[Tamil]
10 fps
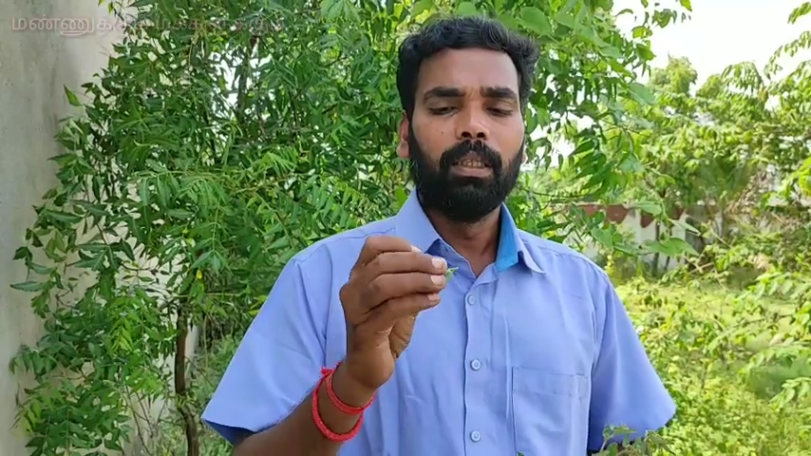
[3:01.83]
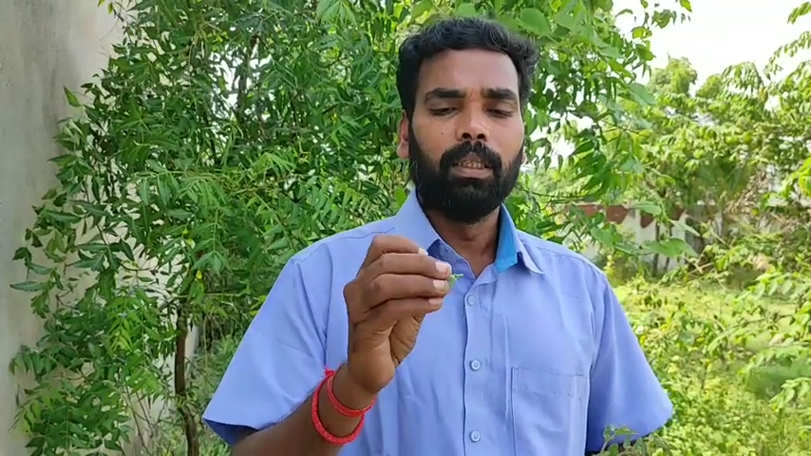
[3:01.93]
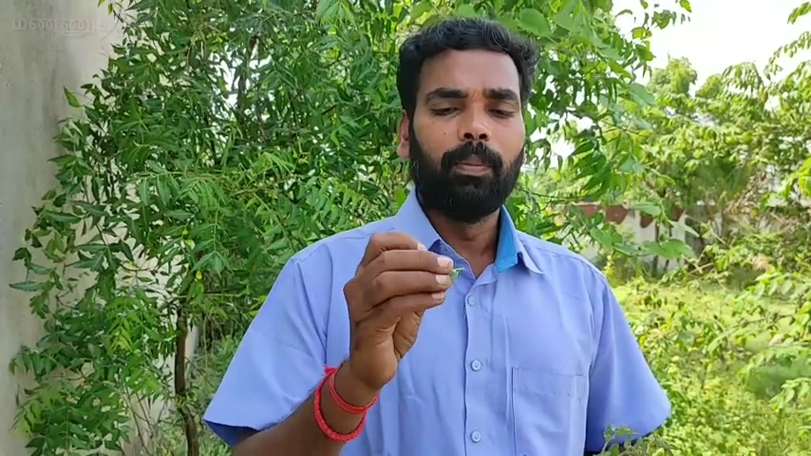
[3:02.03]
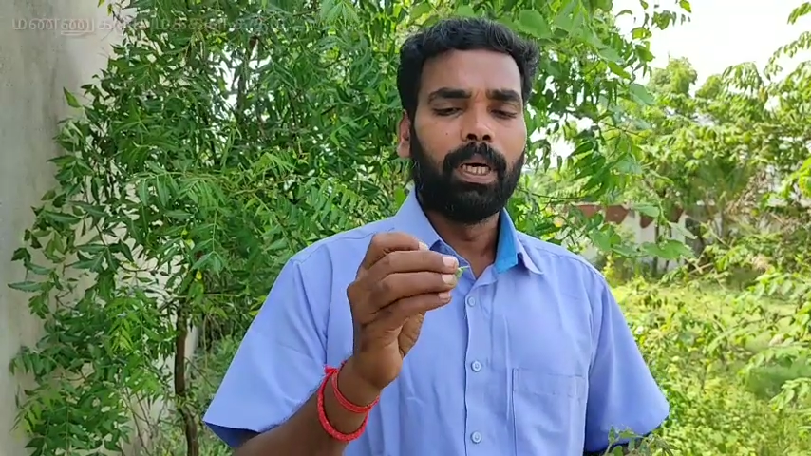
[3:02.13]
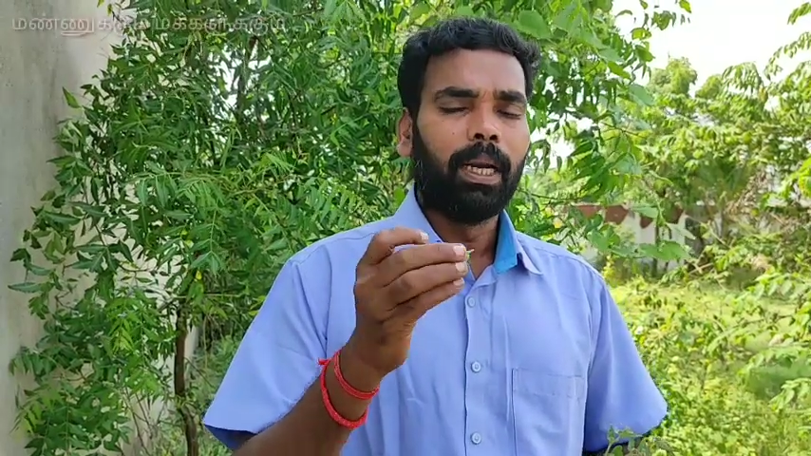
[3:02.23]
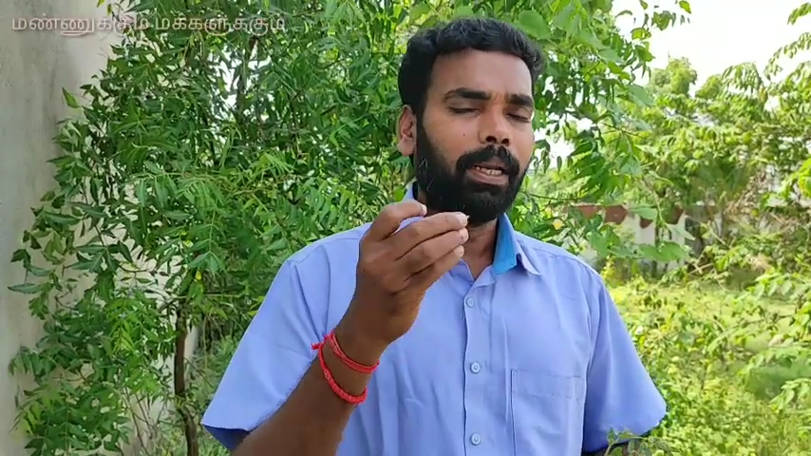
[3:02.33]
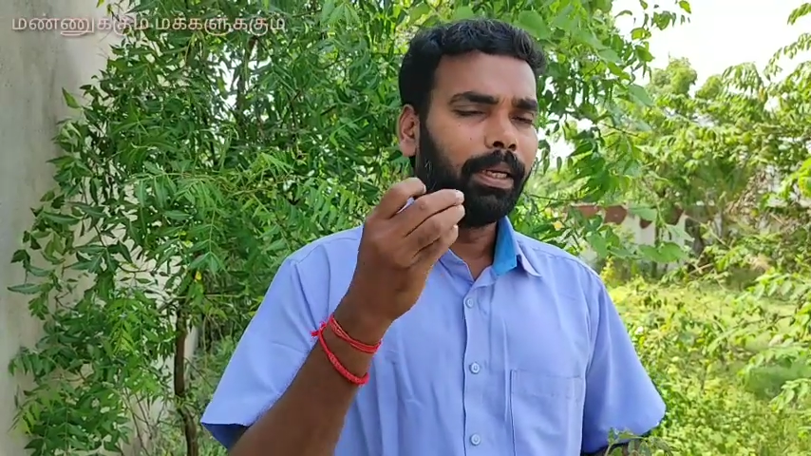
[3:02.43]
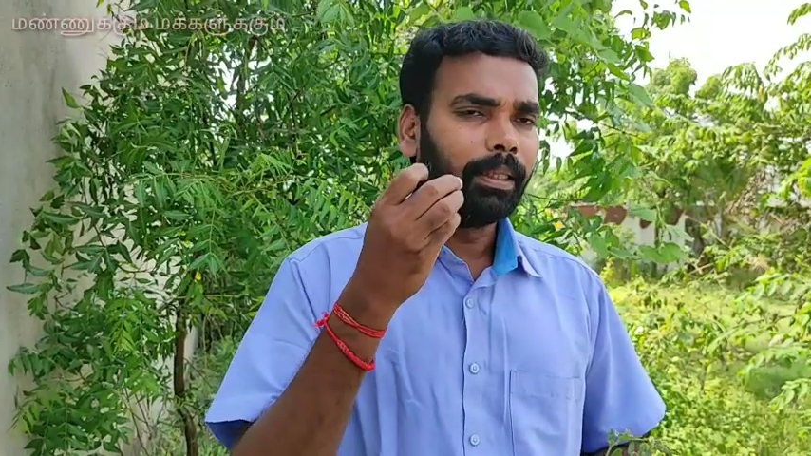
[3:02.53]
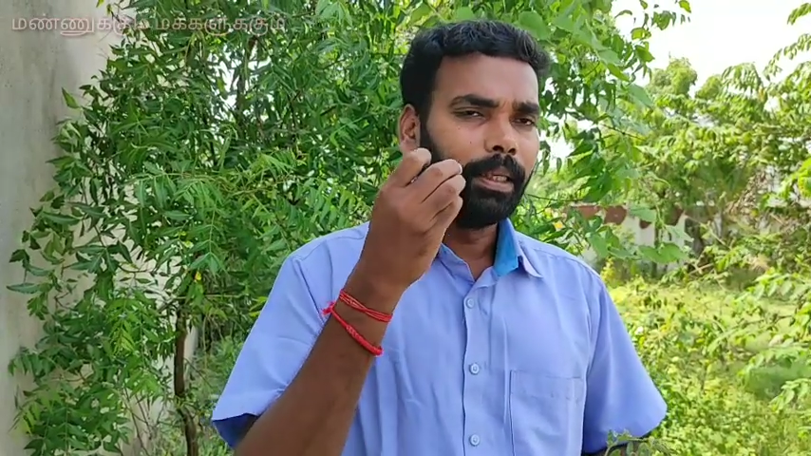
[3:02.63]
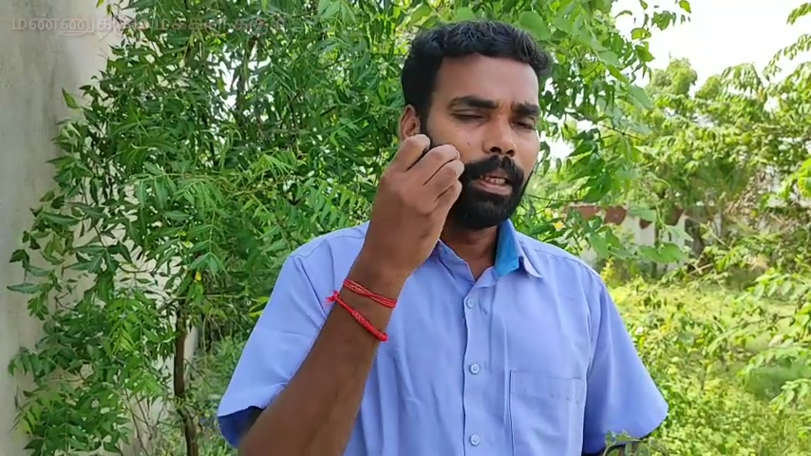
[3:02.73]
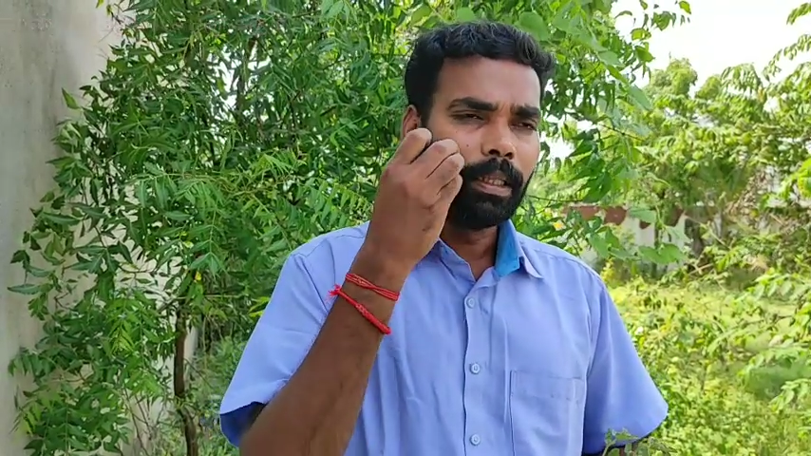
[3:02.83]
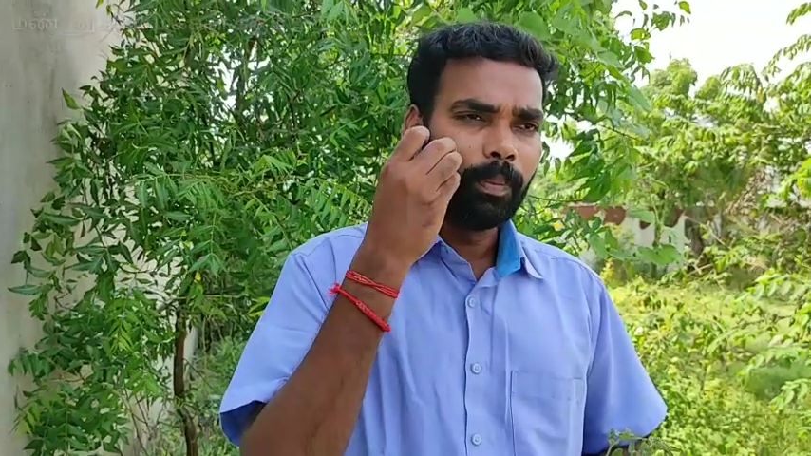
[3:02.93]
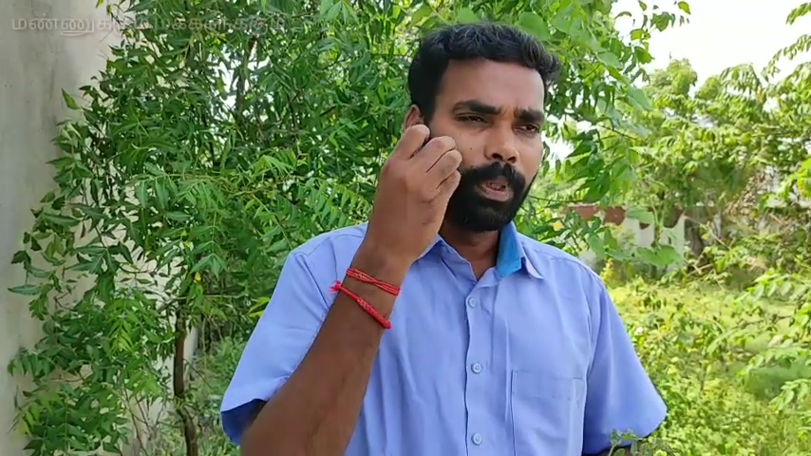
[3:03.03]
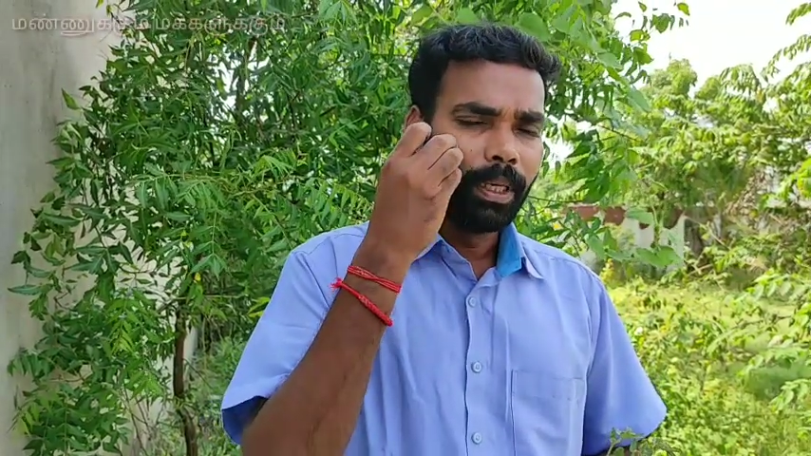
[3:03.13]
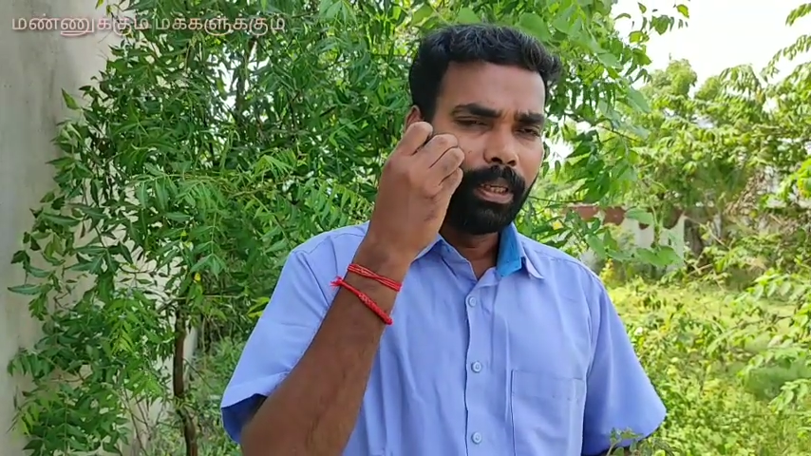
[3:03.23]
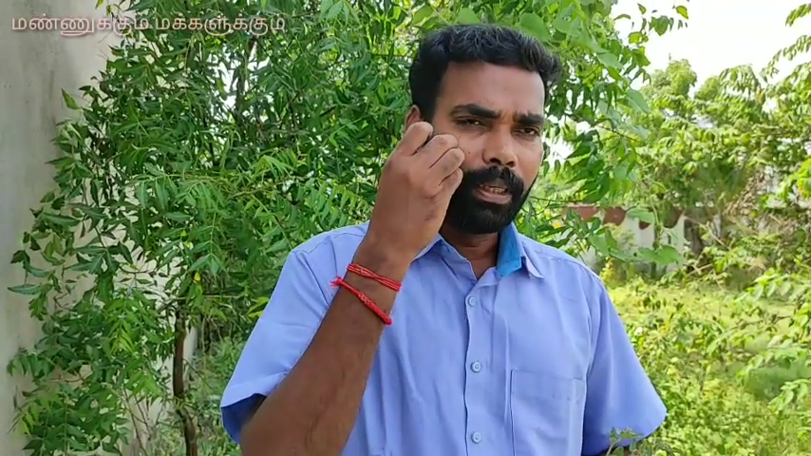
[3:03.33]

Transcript: இந்த பால் எடுத்து அந்த பரு